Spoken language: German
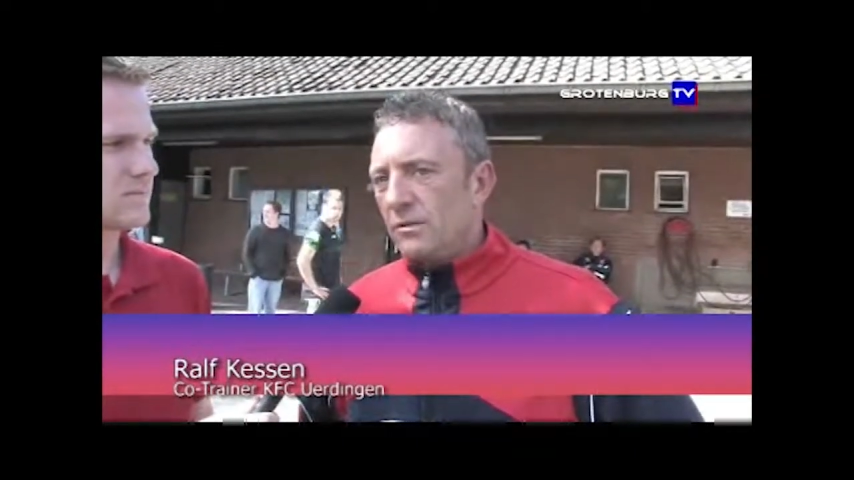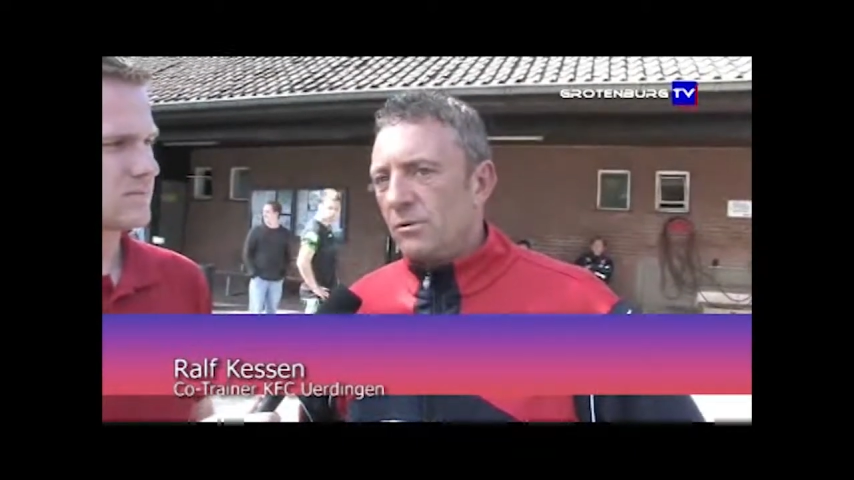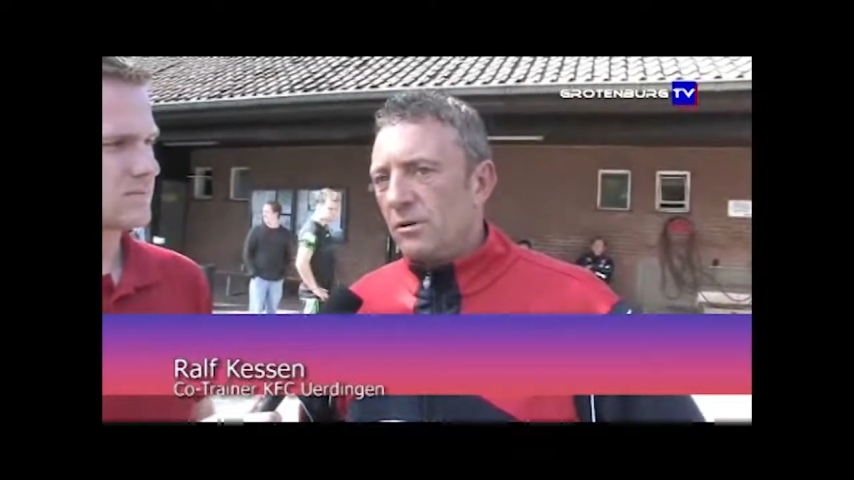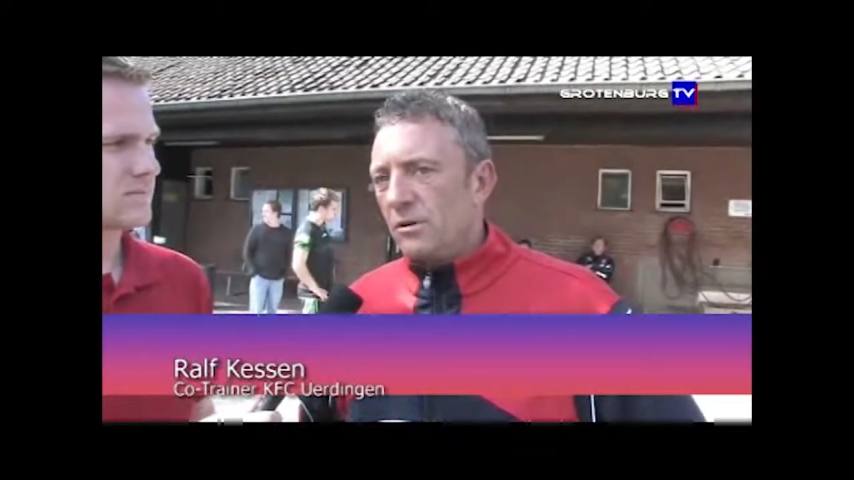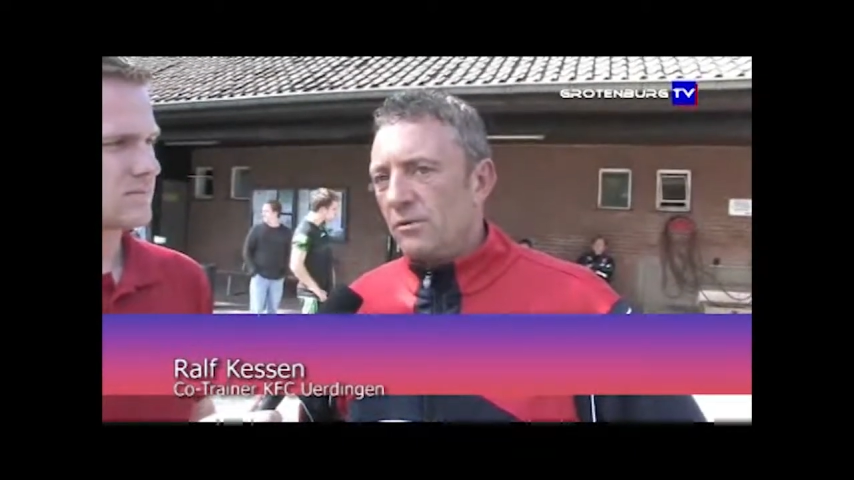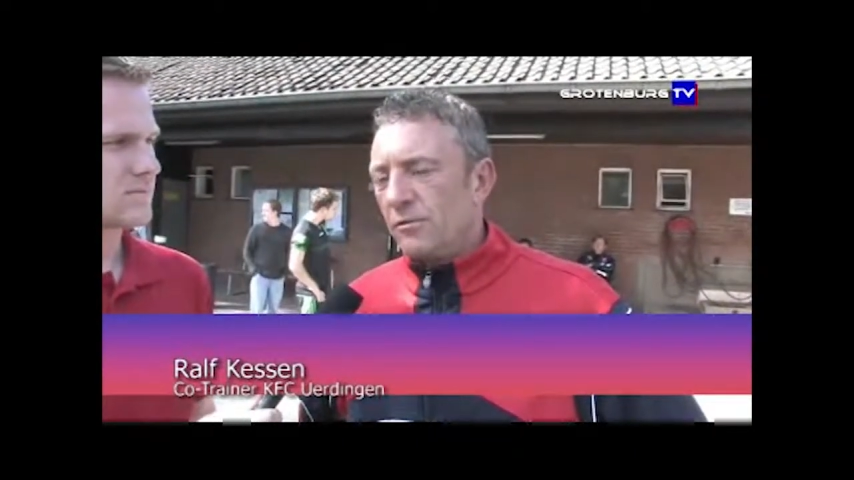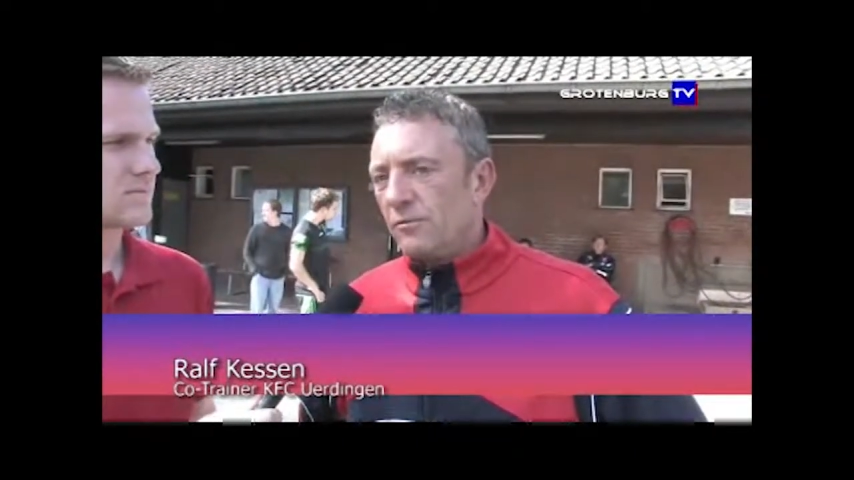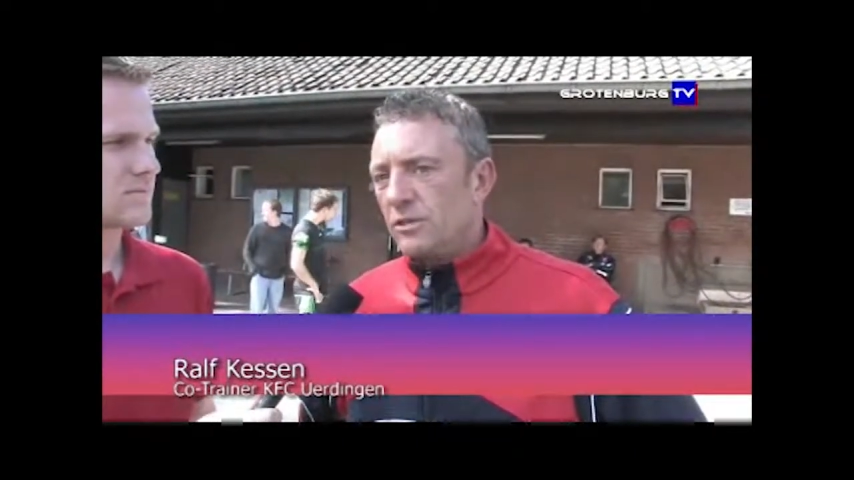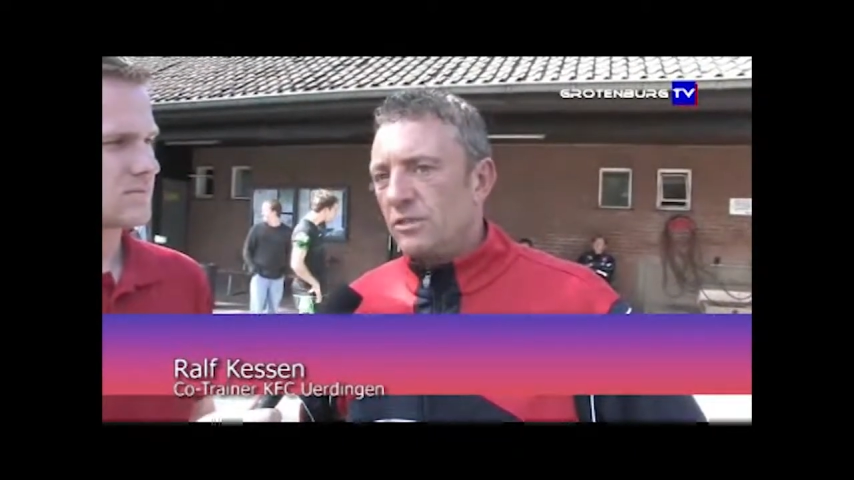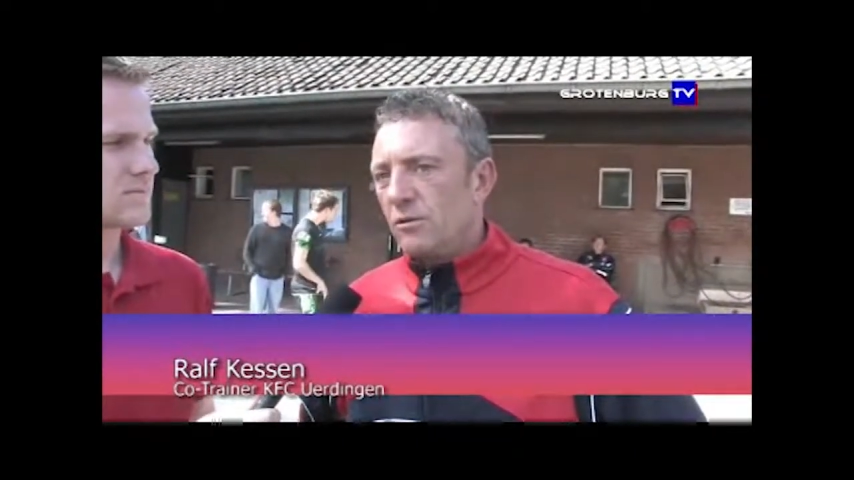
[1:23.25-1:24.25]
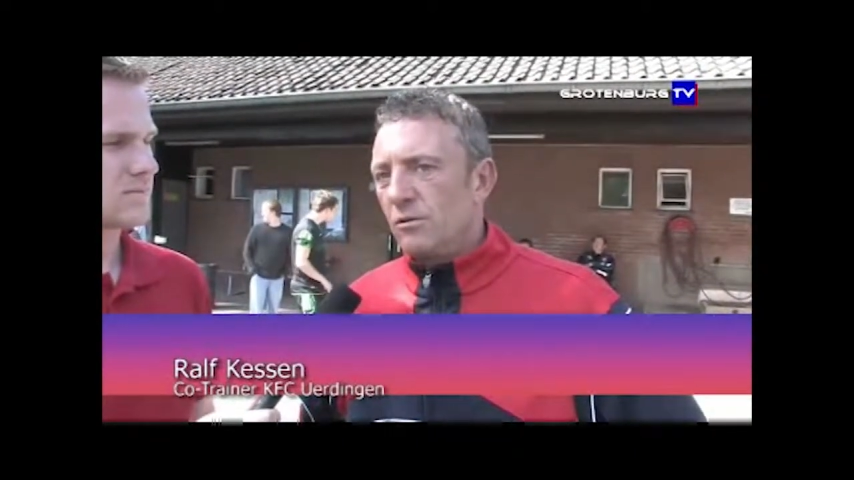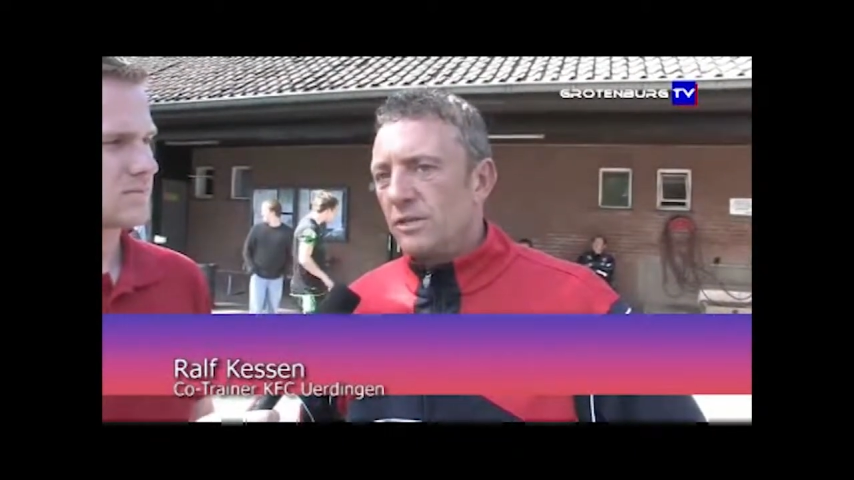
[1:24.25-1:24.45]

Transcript: aber wir wussten auch,